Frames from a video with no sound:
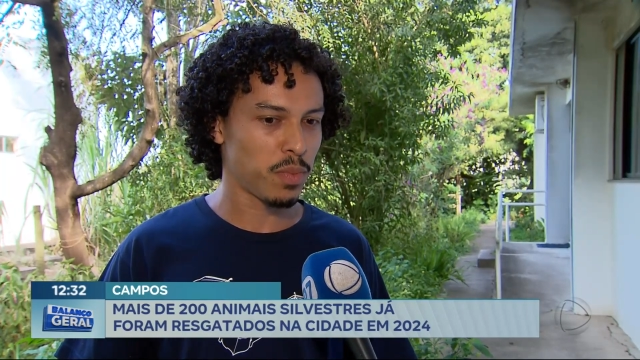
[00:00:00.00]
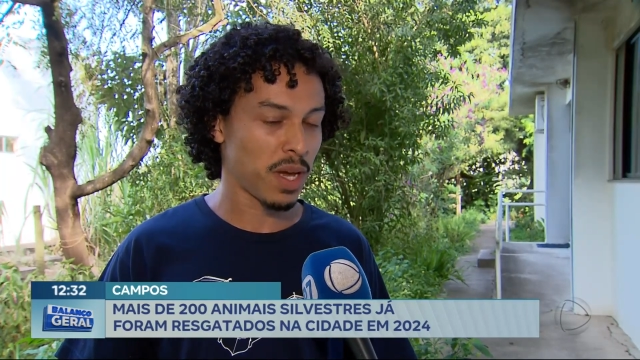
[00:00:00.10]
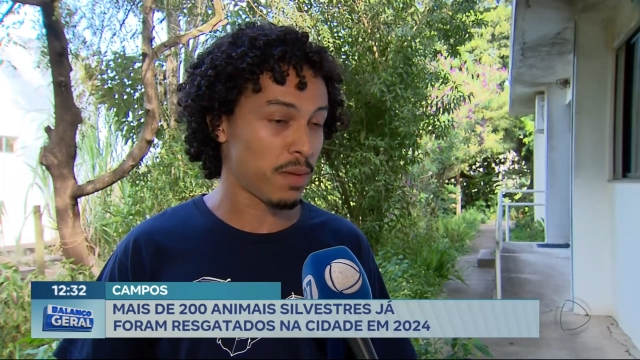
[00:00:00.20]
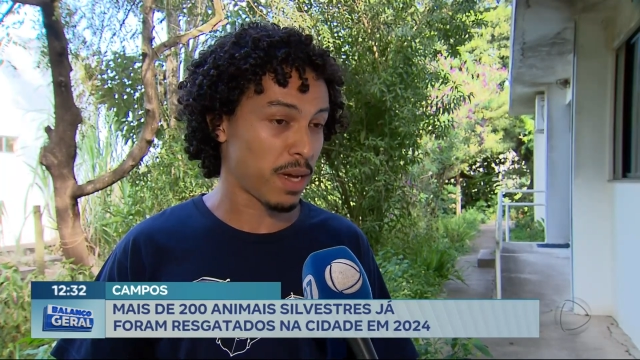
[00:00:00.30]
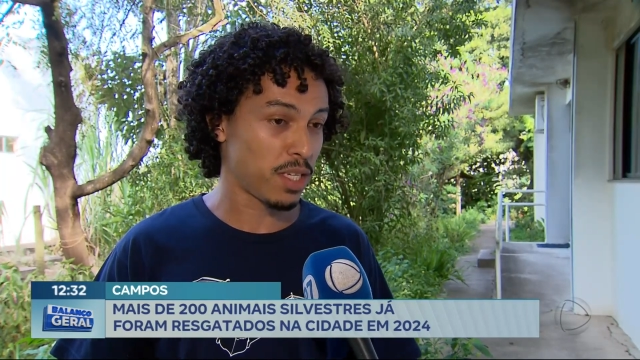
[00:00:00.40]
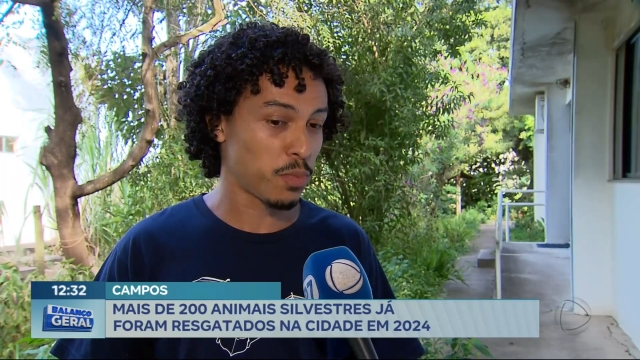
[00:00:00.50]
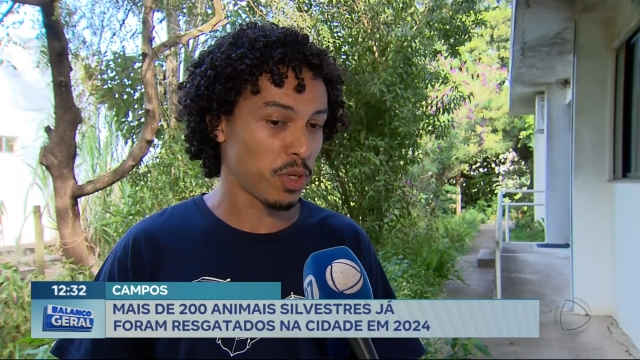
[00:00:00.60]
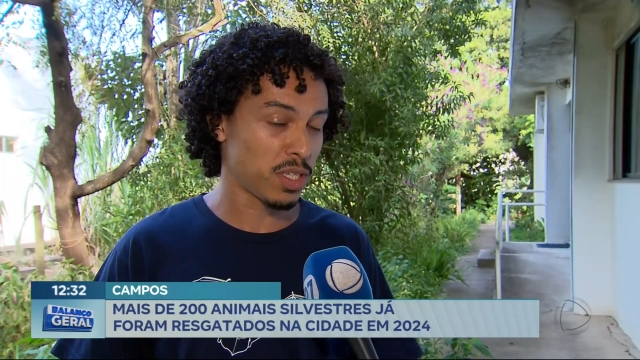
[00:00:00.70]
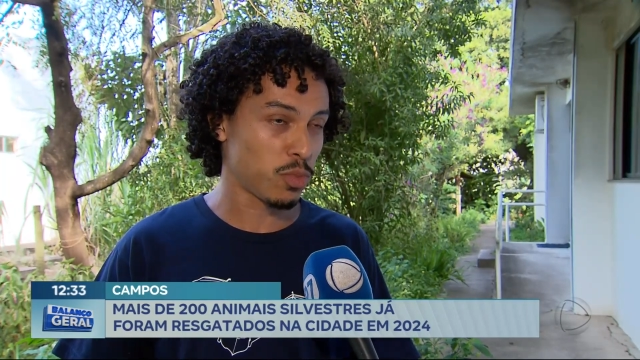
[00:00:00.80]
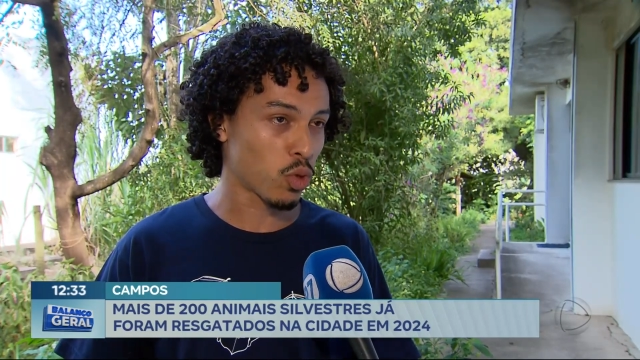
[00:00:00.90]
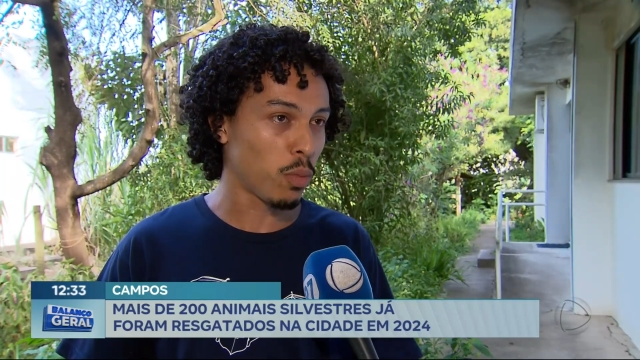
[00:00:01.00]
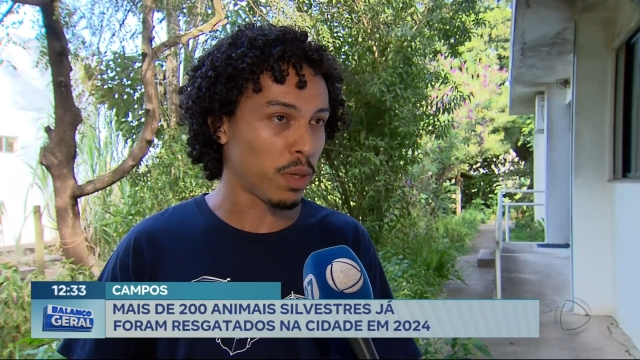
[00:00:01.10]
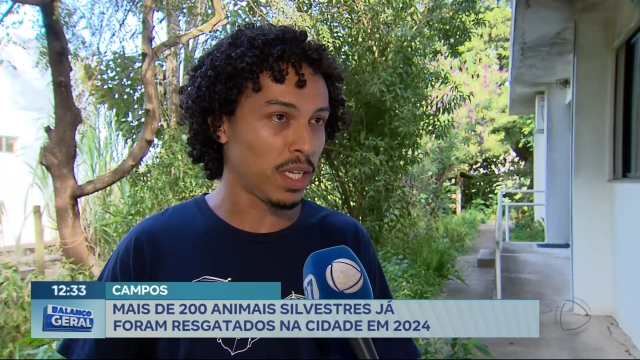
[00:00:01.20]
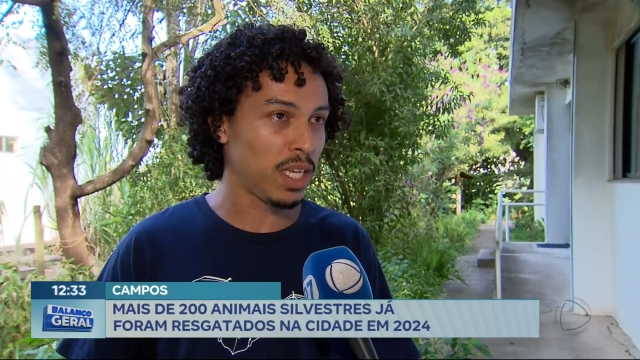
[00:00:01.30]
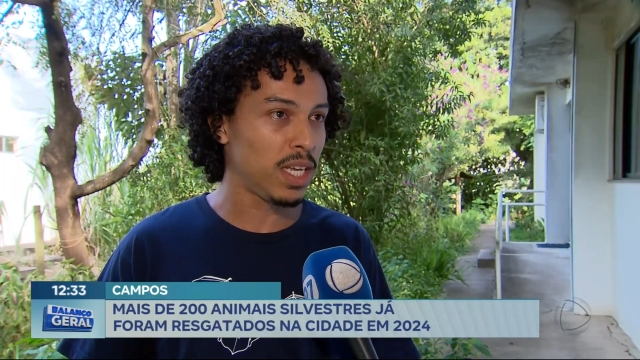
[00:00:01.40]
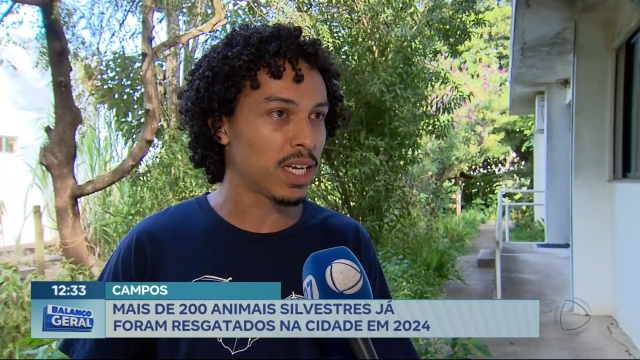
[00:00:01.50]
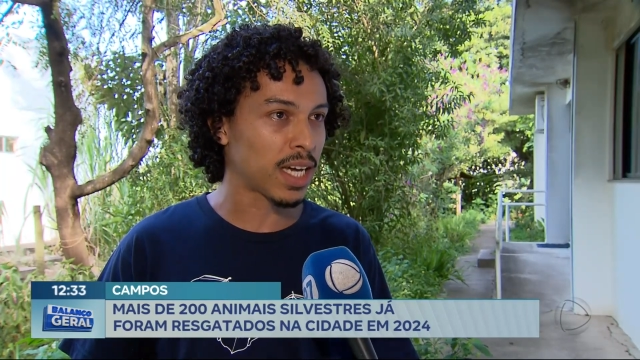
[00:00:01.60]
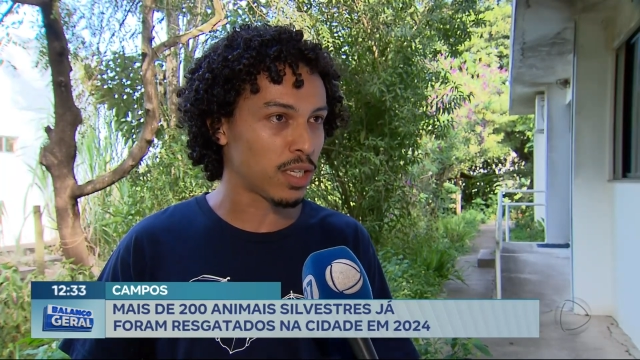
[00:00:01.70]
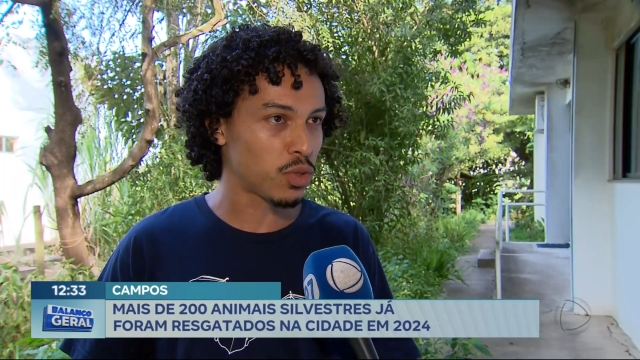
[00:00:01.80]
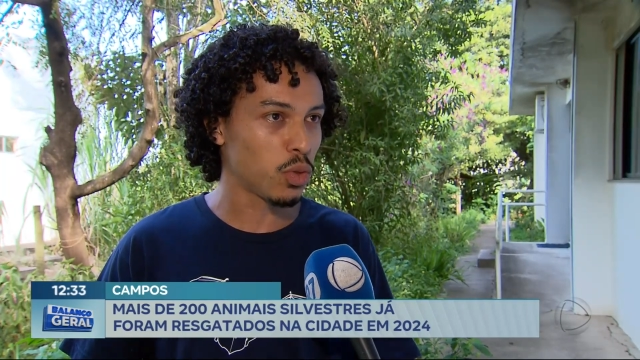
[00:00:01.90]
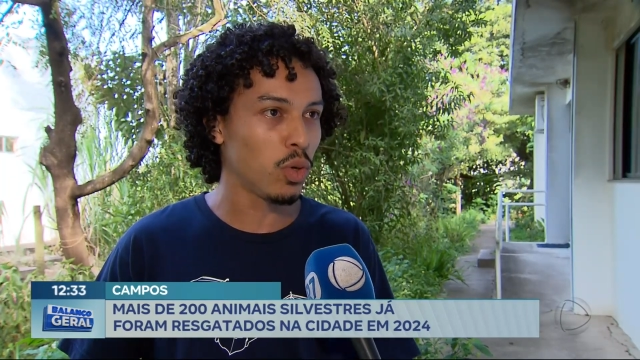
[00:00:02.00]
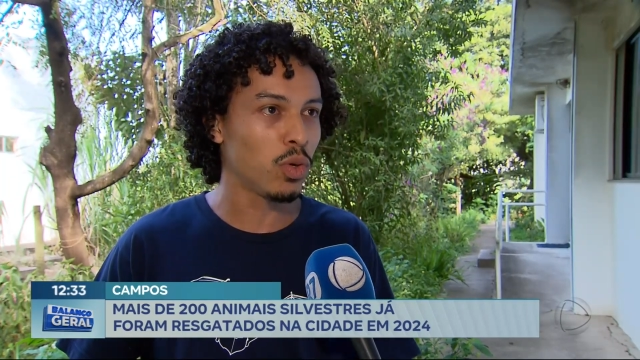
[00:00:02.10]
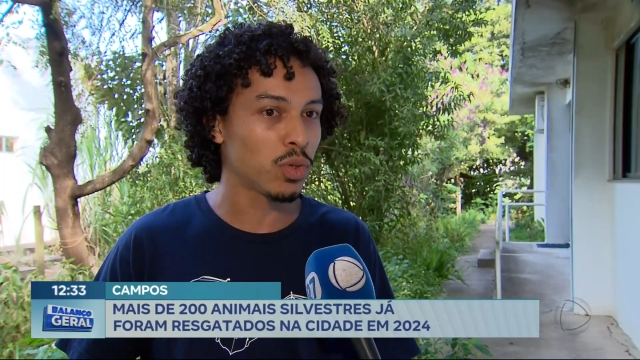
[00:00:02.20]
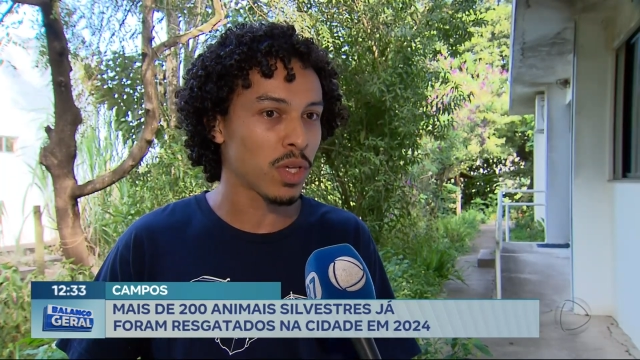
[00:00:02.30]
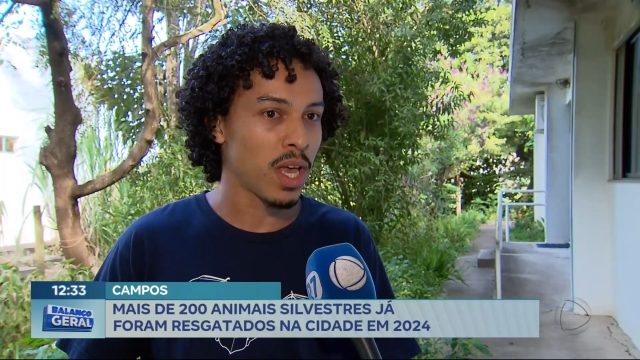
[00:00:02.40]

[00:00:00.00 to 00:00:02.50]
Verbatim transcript: animais, por exemplo, de companhia, cachorros.